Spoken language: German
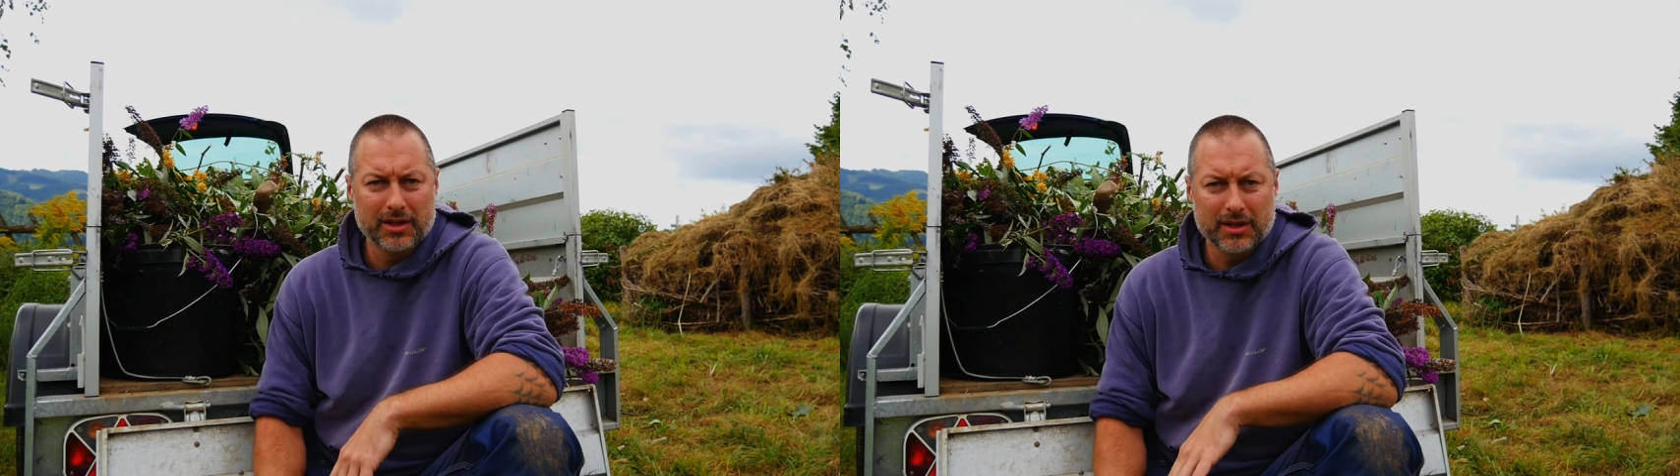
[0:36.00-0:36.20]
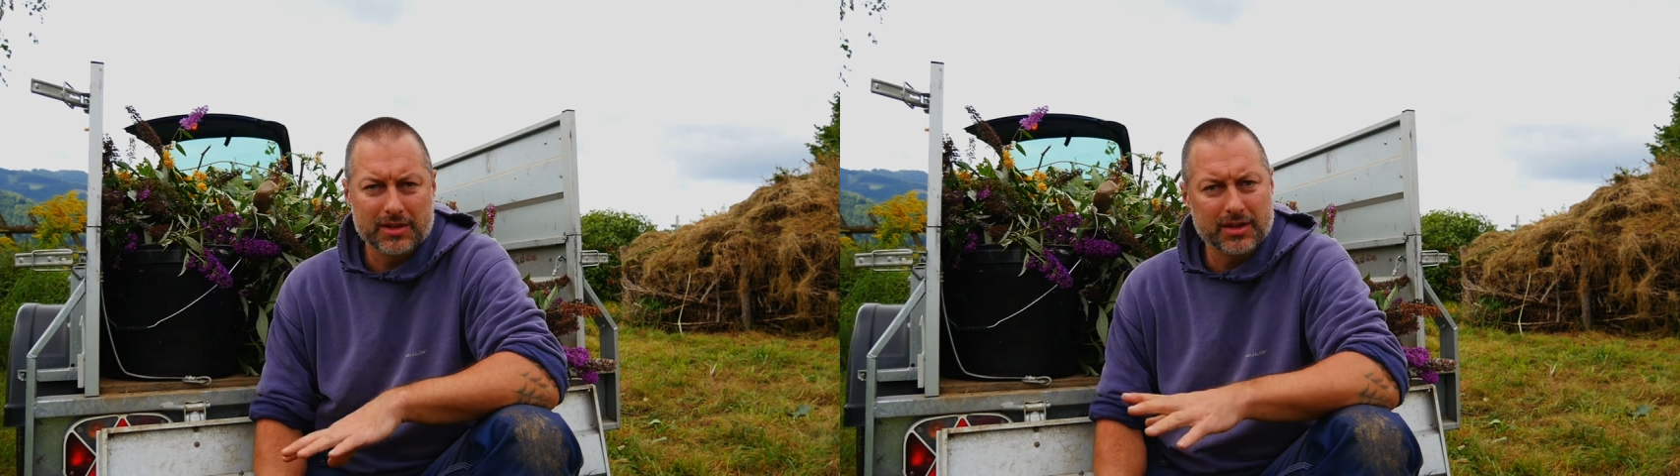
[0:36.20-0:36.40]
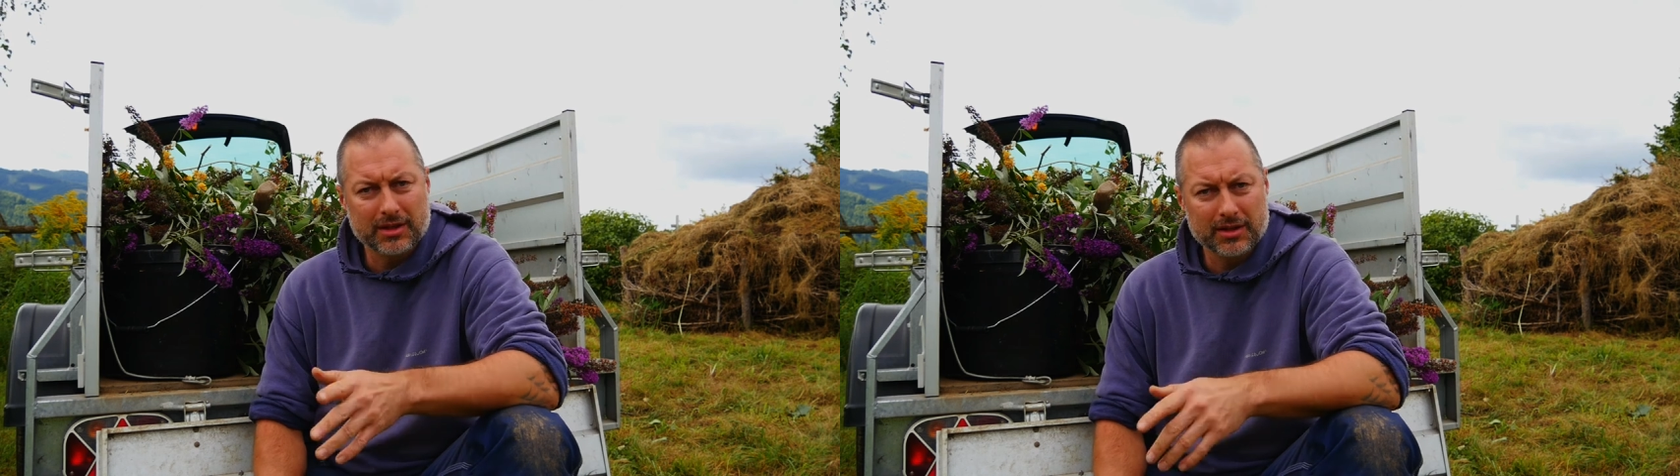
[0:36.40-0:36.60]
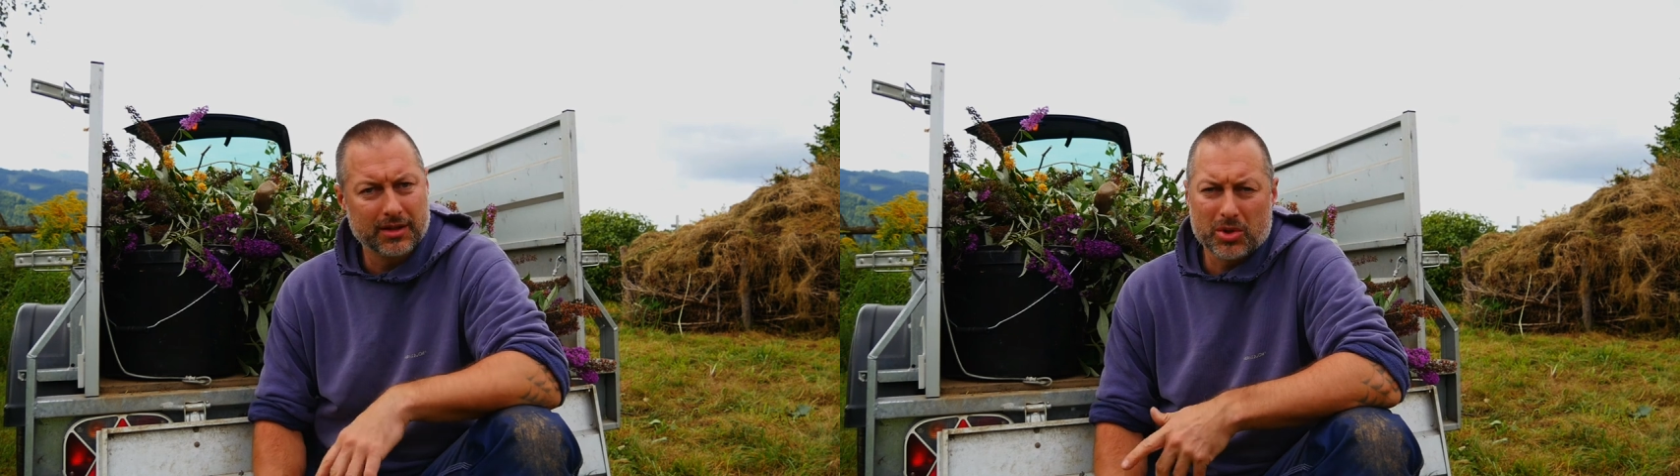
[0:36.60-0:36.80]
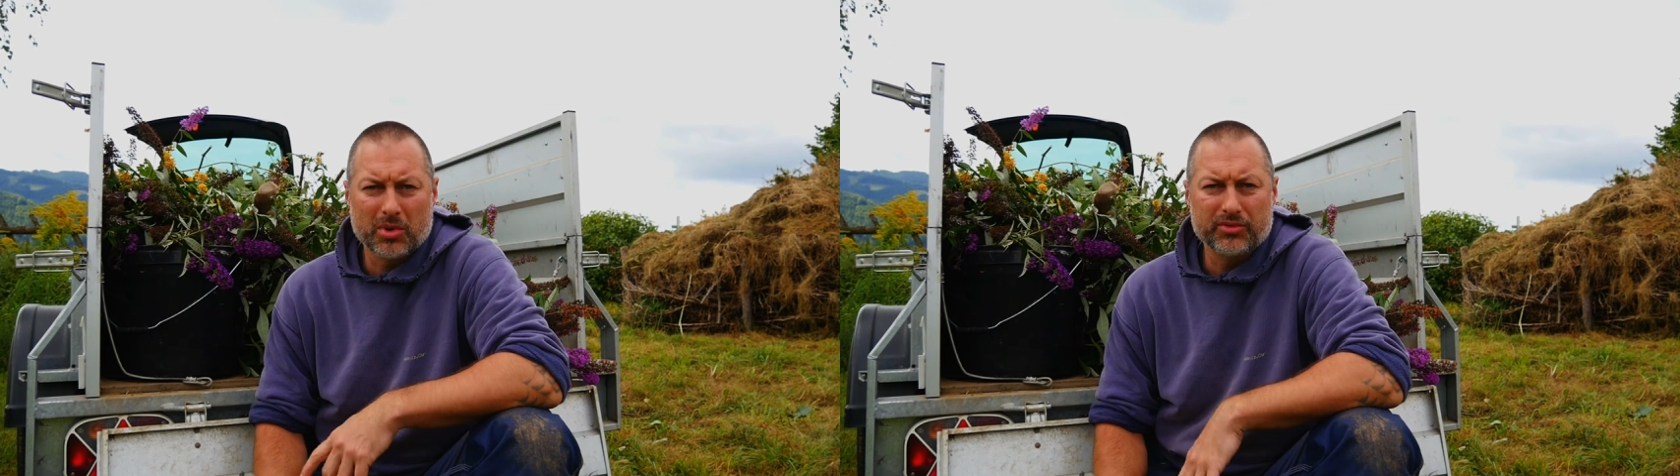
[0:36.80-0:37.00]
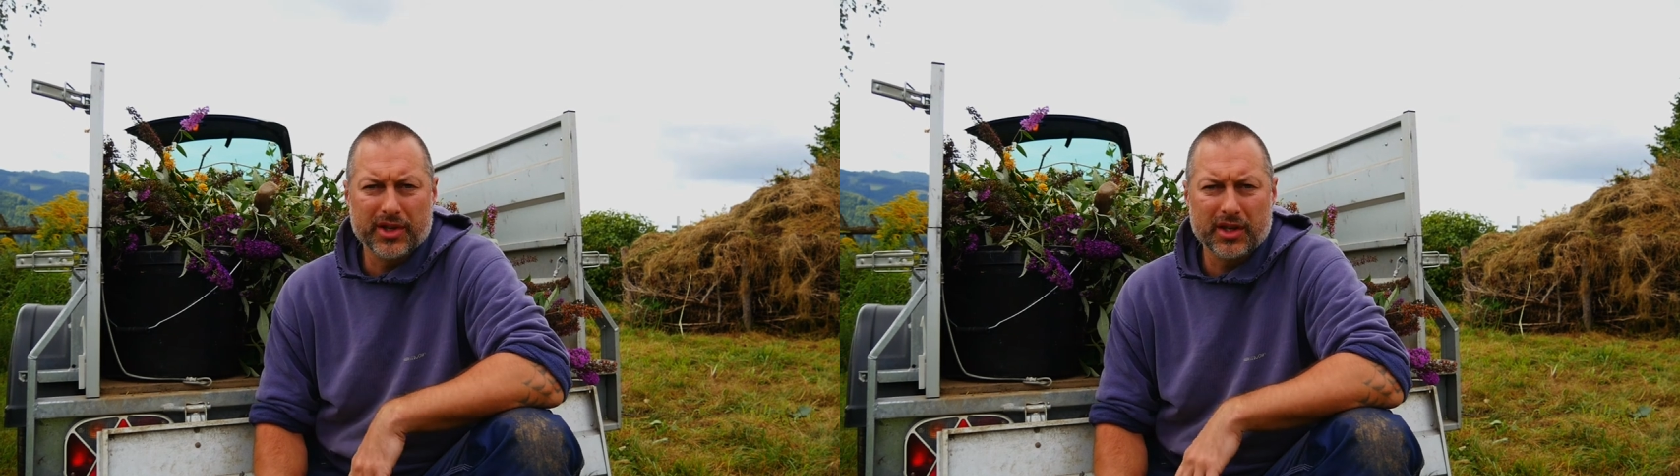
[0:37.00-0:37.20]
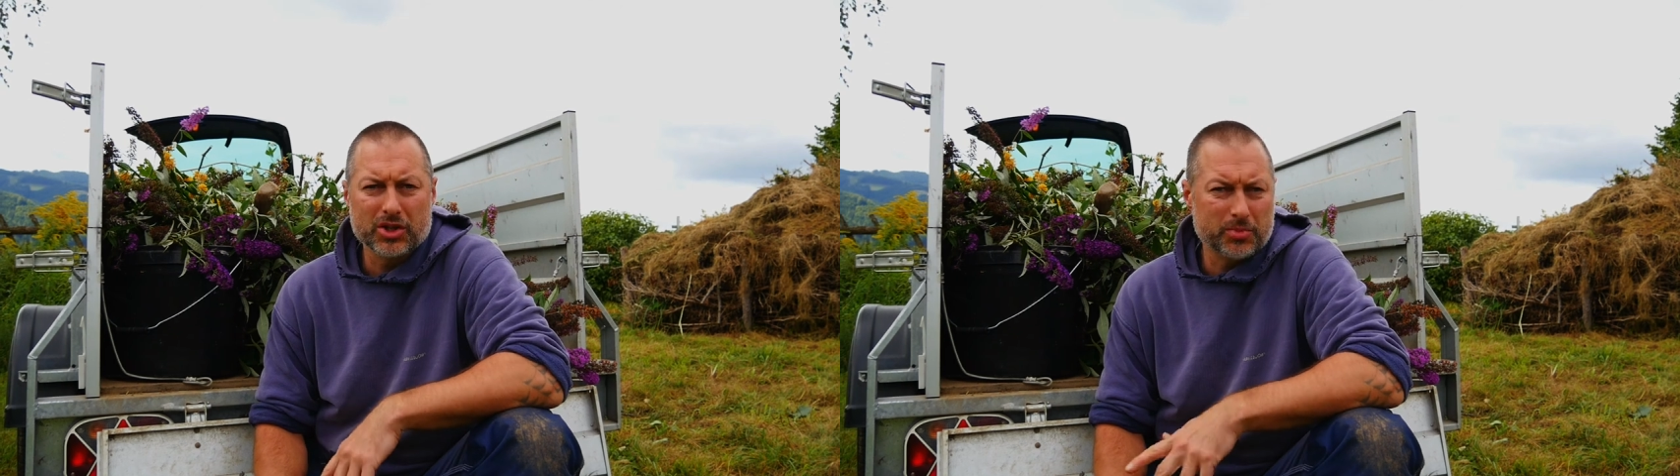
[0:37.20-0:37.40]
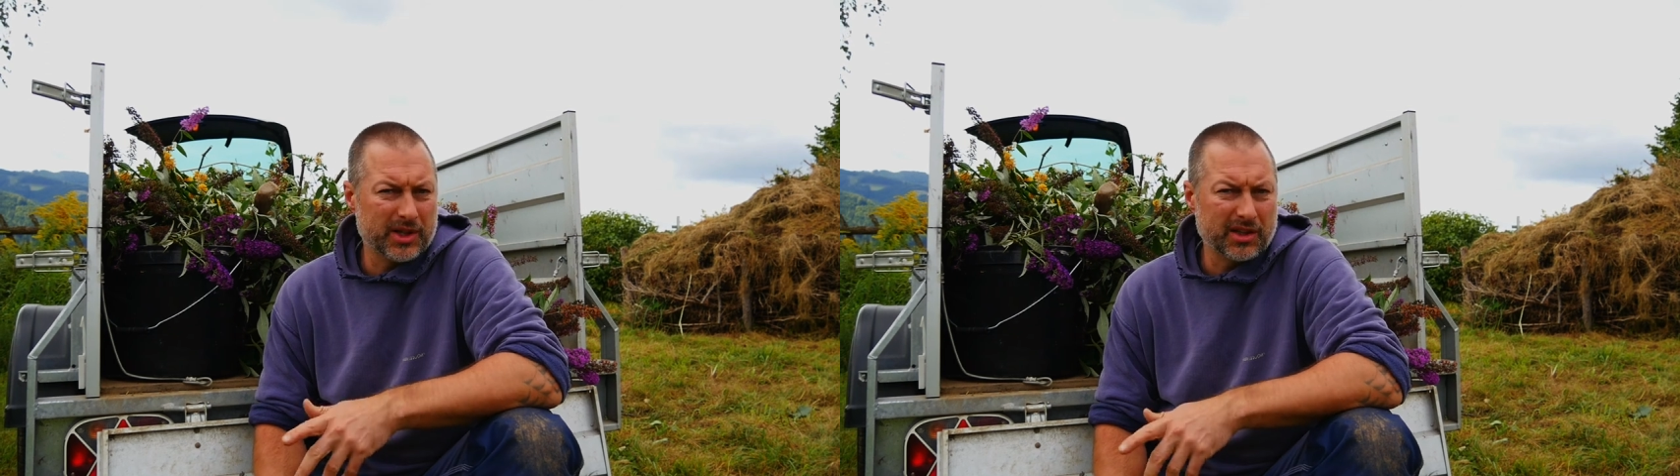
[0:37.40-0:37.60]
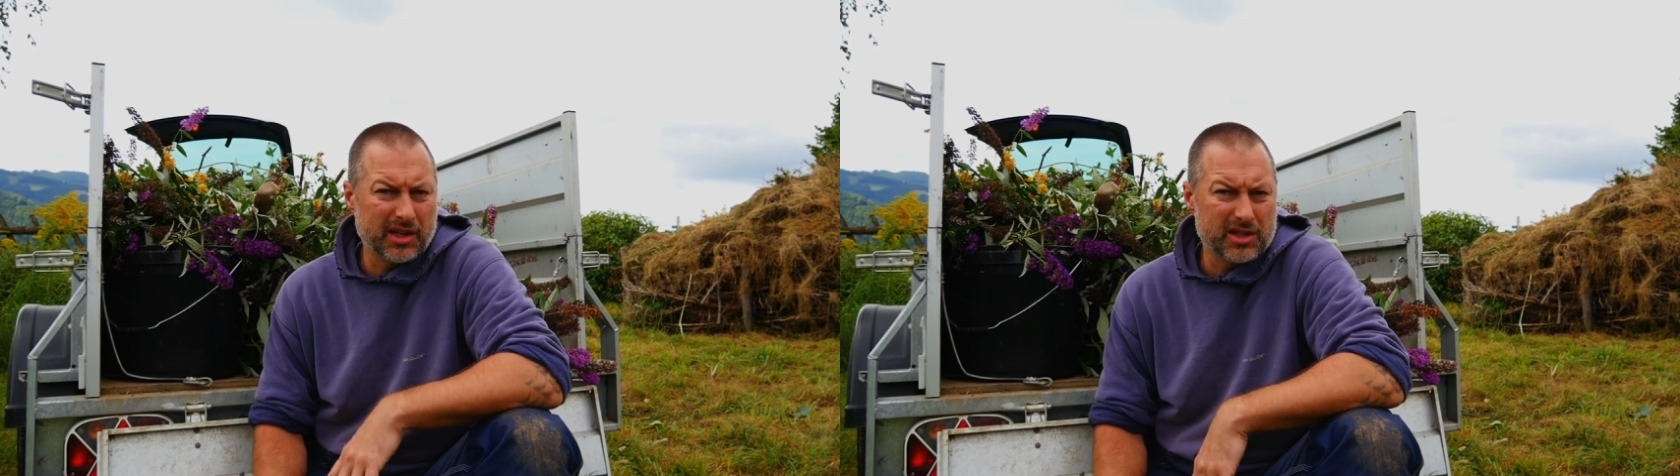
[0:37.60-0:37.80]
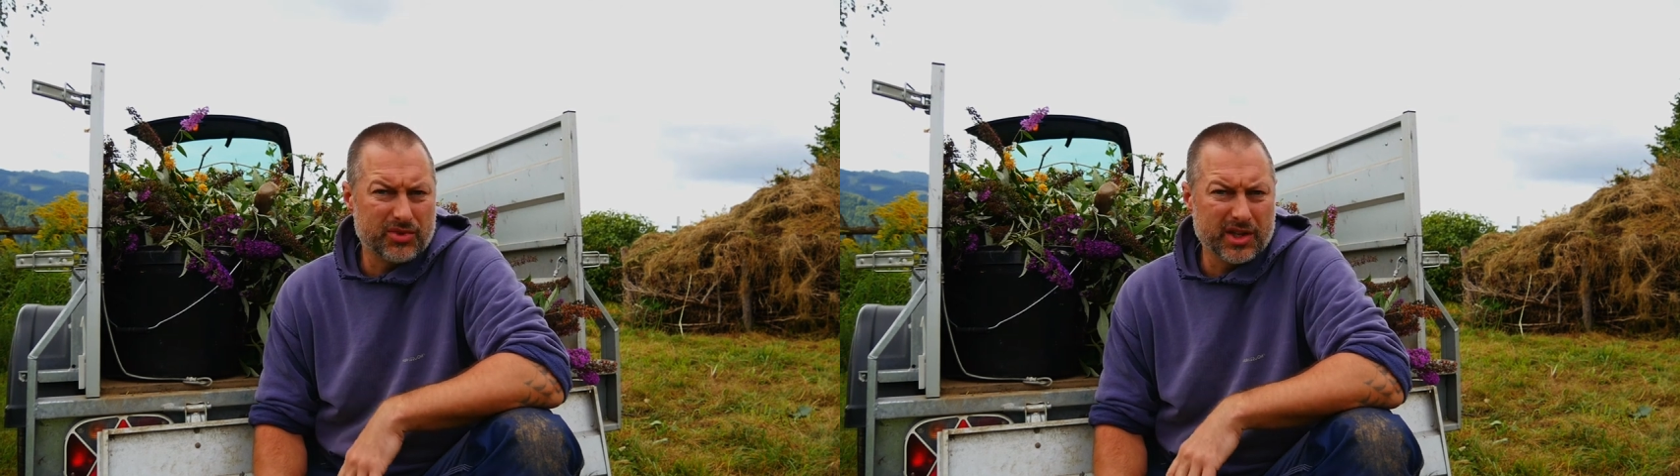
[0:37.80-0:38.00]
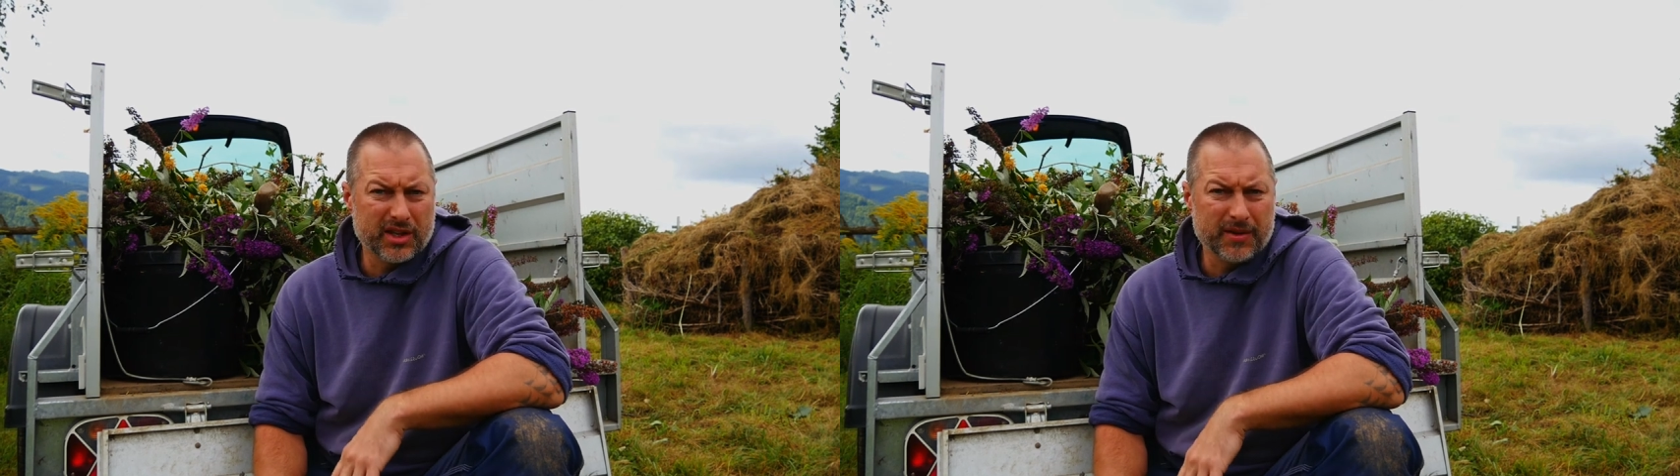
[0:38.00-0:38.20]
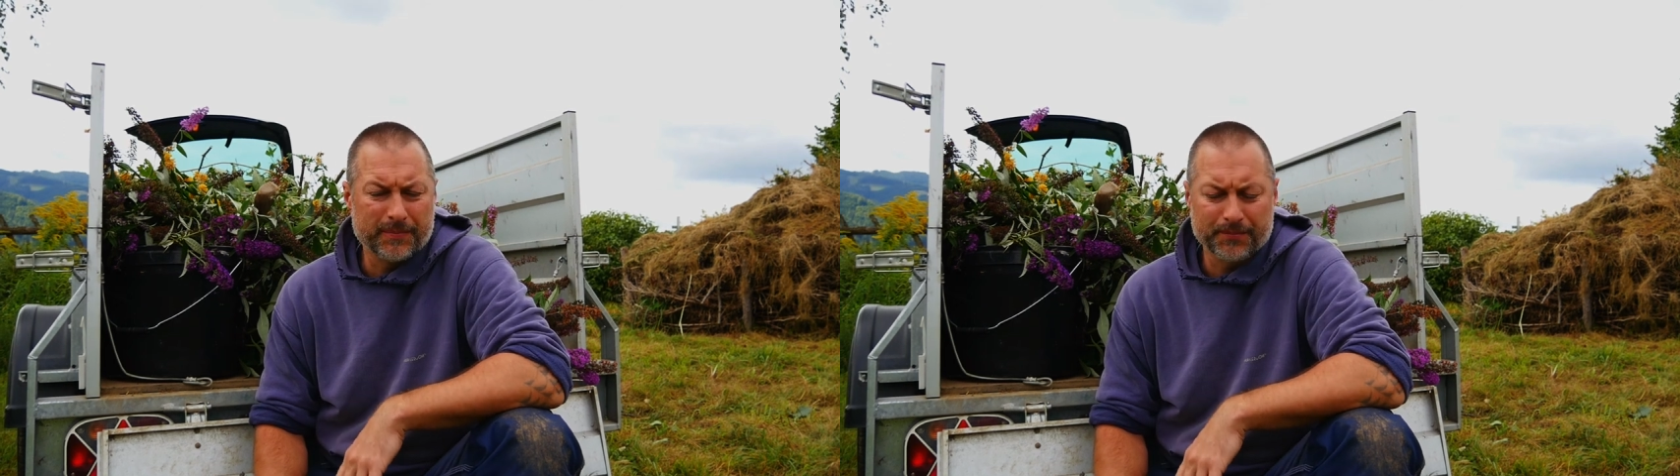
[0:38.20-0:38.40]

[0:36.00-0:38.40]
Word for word: sind Sommerflieder, Schmetterlingsflieder.